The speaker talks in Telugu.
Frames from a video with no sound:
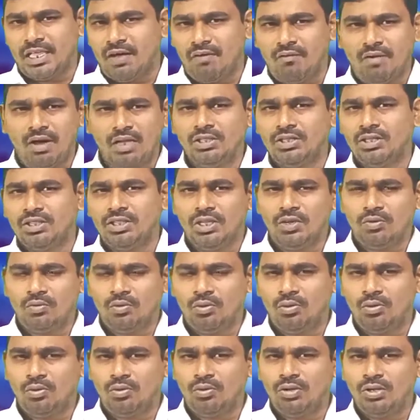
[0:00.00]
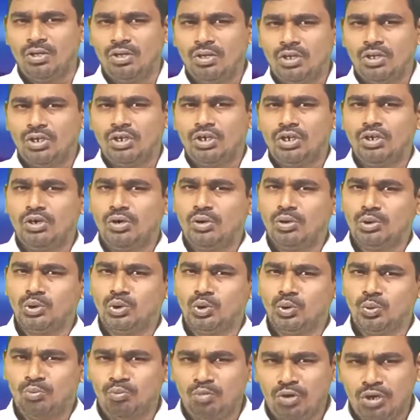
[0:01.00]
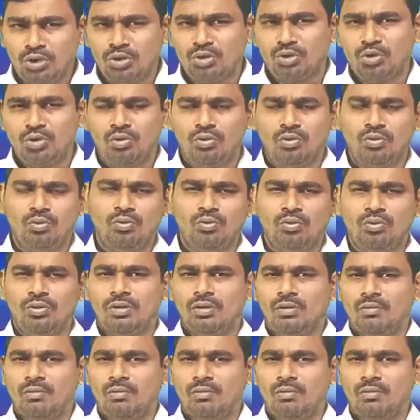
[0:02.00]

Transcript: దేవాది దేవుడు ఈరోజు మీతోనూ